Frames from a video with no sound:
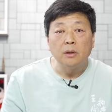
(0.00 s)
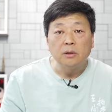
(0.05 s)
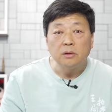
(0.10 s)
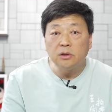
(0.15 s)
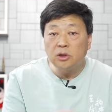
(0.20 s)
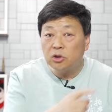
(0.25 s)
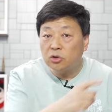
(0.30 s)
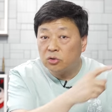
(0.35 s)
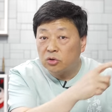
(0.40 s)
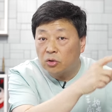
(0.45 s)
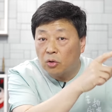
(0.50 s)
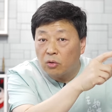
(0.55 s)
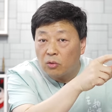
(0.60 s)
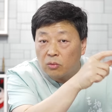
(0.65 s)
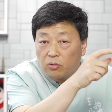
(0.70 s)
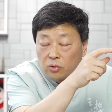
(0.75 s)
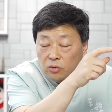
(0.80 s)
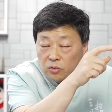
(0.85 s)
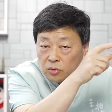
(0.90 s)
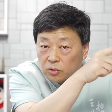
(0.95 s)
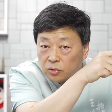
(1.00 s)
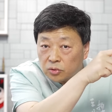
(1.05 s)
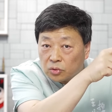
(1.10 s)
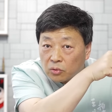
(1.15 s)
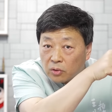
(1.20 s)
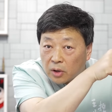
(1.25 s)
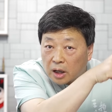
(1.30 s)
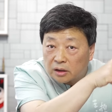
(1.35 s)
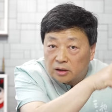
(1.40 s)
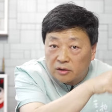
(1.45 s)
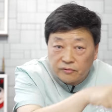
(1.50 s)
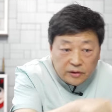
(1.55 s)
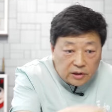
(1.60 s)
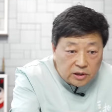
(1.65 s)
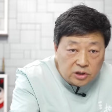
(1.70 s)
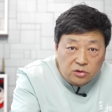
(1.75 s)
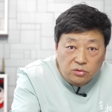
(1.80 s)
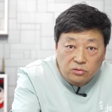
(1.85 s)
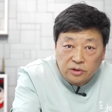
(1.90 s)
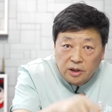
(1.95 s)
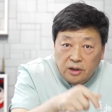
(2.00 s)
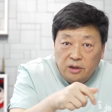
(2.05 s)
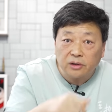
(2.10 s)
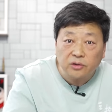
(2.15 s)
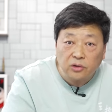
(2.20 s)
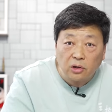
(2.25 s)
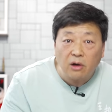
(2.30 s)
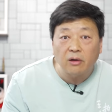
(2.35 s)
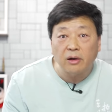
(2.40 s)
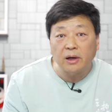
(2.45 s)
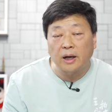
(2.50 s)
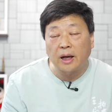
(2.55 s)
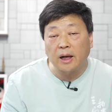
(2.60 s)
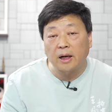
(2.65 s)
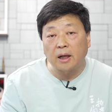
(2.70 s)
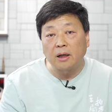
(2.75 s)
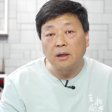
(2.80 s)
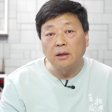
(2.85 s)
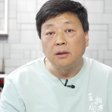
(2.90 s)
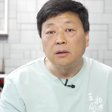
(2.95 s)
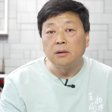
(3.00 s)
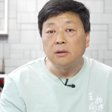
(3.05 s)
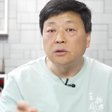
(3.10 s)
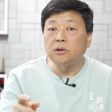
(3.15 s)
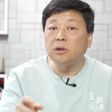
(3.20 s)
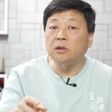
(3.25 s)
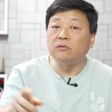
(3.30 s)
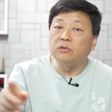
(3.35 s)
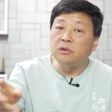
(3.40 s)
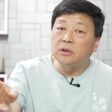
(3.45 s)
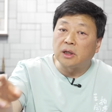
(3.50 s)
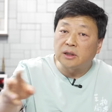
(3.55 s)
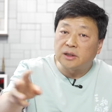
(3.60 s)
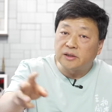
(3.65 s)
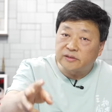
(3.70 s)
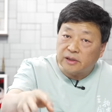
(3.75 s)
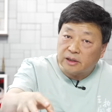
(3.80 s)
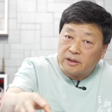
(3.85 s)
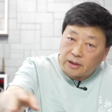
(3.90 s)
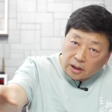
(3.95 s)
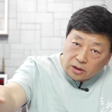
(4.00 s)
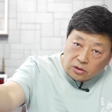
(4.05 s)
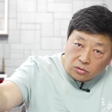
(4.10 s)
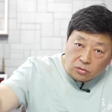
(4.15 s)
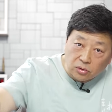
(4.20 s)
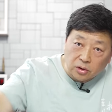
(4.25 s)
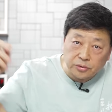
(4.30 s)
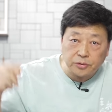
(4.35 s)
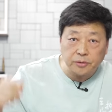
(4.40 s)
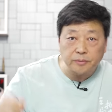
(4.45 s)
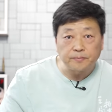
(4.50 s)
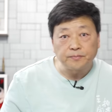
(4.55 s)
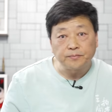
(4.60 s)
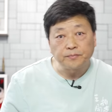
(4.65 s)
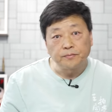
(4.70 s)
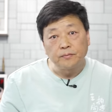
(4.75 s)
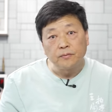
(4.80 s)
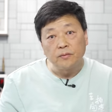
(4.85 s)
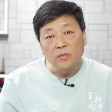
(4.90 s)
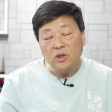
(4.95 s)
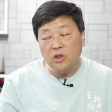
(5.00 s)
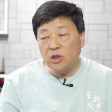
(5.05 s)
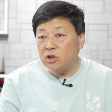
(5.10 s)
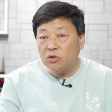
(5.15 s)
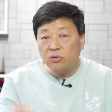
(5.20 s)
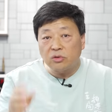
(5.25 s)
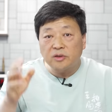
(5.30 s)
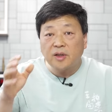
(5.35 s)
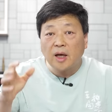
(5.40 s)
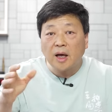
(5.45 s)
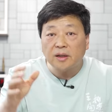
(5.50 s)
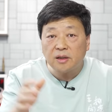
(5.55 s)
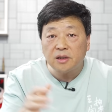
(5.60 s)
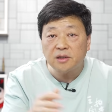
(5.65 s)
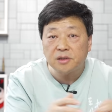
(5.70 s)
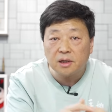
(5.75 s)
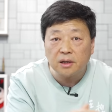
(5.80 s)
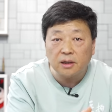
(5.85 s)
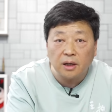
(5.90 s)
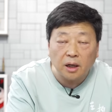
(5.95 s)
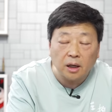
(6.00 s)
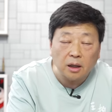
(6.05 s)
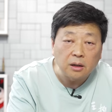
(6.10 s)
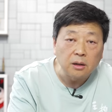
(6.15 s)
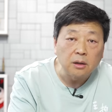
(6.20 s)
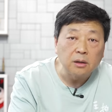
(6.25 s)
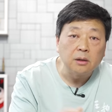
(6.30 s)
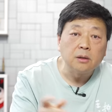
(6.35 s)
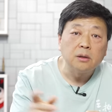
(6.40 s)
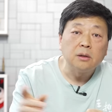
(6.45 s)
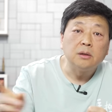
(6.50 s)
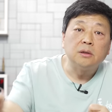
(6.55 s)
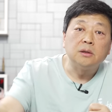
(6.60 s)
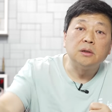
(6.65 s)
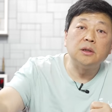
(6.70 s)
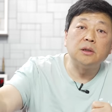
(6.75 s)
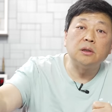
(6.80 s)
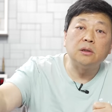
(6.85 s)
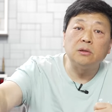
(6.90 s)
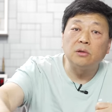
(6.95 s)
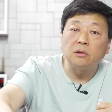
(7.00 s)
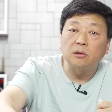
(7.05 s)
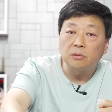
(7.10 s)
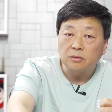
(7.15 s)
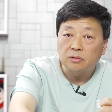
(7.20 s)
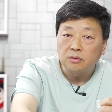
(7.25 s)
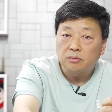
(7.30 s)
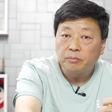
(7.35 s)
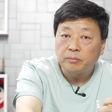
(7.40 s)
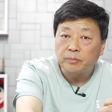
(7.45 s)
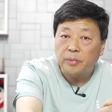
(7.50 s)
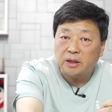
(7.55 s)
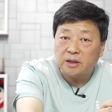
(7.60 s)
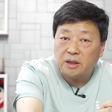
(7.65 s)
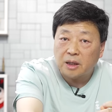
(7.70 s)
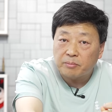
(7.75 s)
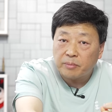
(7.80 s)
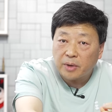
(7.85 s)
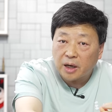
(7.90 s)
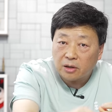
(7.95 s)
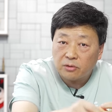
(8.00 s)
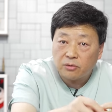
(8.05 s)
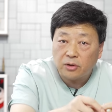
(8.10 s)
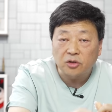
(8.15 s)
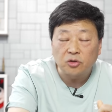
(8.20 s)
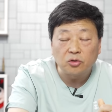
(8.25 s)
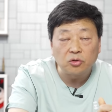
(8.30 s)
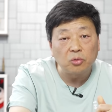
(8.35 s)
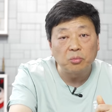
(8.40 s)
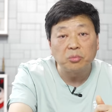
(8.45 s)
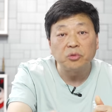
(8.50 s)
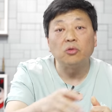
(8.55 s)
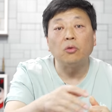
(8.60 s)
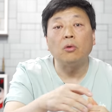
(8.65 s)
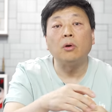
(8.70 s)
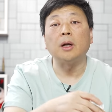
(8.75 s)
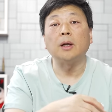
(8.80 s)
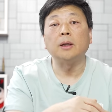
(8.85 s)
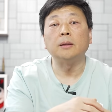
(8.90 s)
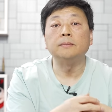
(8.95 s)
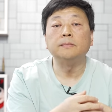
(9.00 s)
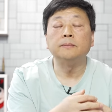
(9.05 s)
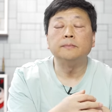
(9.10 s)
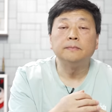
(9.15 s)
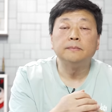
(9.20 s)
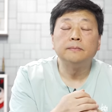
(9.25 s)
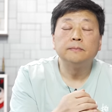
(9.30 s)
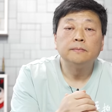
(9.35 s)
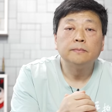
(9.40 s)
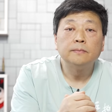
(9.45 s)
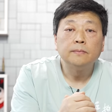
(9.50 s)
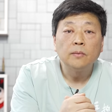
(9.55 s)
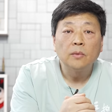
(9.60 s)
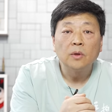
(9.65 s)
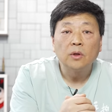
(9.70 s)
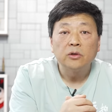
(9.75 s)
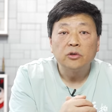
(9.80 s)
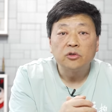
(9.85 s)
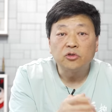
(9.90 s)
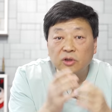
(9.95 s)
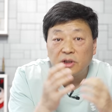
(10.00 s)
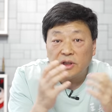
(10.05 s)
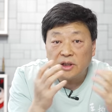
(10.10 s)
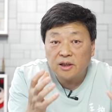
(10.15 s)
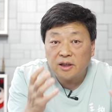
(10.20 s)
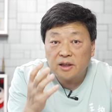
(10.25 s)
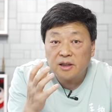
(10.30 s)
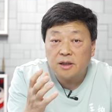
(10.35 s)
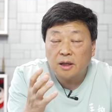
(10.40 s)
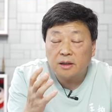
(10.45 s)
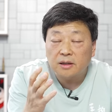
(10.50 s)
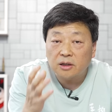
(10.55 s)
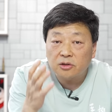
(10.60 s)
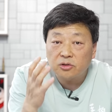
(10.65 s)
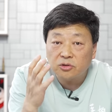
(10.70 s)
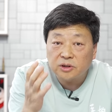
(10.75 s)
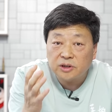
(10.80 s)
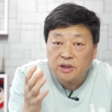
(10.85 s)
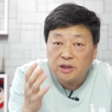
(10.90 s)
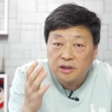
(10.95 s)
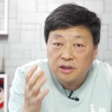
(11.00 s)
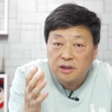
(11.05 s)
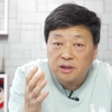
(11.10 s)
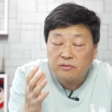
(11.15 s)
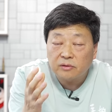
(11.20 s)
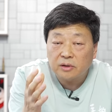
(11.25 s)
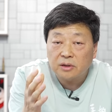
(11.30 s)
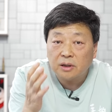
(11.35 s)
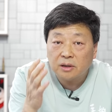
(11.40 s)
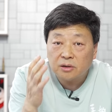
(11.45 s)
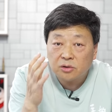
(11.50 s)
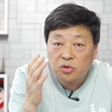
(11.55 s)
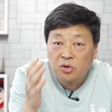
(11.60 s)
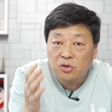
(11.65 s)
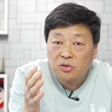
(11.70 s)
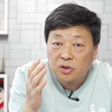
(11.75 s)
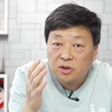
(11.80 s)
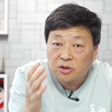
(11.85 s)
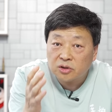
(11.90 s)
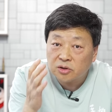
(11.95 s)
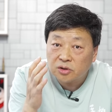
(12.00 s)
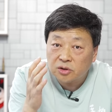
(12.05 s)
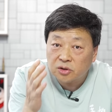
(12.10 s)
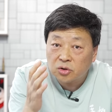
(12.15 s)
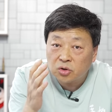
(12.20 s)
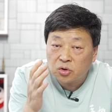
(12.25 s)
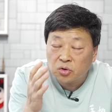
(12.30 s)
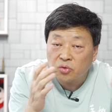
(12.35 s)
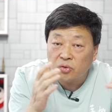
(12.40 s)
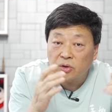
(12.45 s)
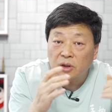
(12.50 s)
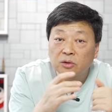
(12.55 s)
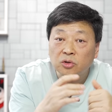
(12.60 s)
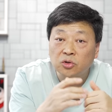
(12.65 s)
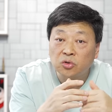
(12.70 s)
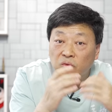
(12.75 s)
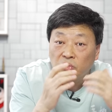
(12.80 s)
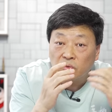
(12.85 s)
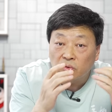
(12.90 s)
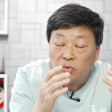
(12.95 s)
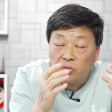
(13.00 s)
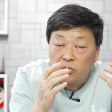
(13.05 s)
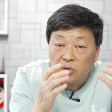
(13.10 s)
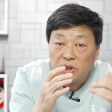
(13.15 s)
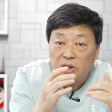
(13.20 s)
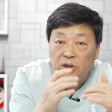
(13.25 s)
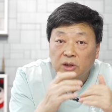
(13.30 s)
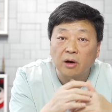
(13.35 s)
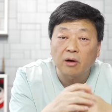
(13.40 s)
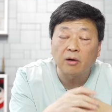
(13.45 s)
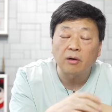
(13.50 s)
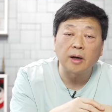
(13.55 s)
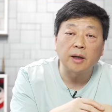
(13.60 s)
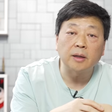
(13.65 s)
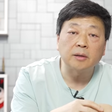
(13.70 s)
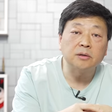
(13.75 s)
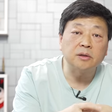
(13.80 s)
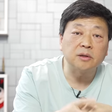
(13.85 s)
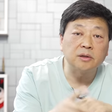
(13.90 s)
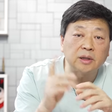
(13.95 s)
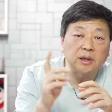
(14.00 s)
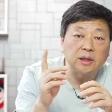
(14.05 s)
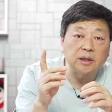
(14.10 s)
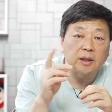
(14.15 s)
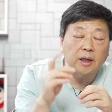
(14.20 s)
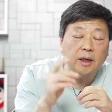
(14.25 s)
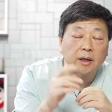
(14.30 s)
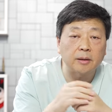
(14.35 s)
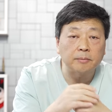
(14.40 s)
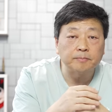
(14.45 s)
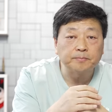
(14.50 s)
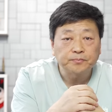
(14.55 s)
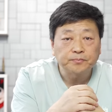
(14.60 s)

你就是空东航的飞机从天上掉下来了，政府让你三天就过去。你就是大地震了，你能够霸占半个月都不错了，所以你可以想象，就是这个新闻呢，确确实实出人出乎意料啊，这是第一点啊。